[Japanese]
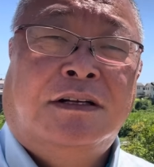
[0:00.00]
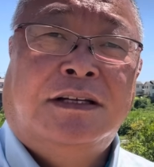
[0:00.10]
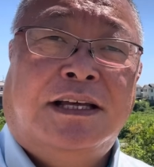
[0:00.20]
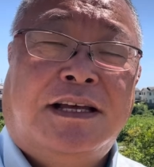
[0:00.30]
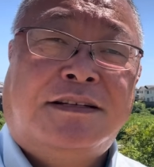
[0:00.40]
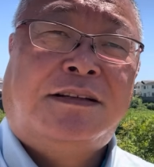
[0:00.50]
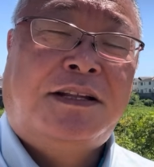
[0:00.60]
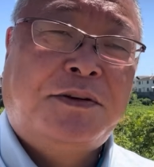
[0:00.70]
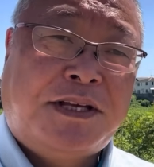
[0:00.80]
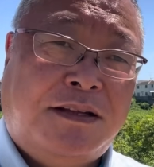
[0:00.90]
安田
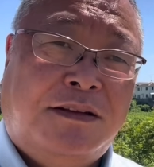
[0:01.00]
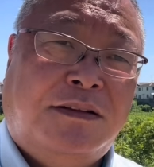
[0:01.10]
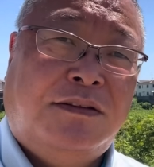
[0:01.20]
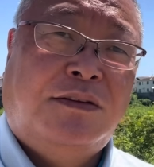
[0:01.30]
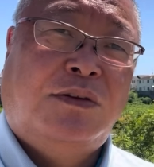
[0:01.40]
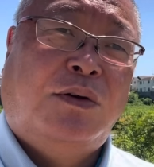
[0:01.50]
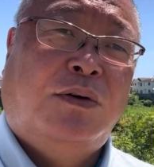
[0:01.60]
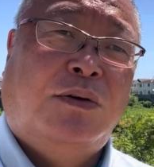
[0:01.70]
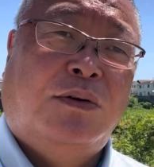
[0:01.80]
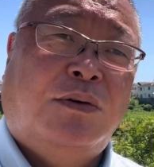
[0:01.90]
種夫さん
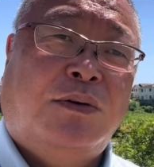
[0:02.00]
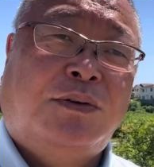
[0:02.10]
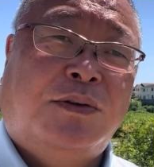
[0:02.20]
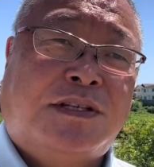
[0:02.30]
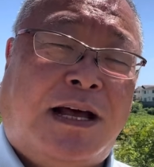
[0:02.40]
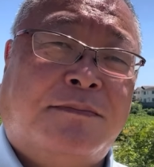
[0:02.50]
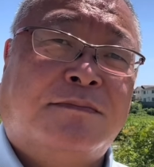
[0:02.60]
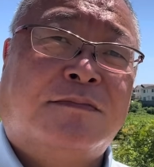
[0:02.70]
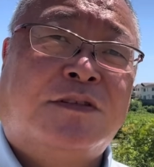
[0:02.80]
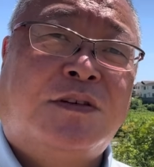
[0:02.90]
のお父さ
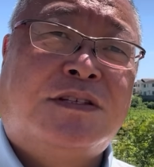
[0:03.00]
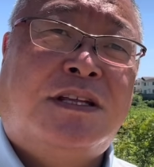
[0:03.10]
ん、そし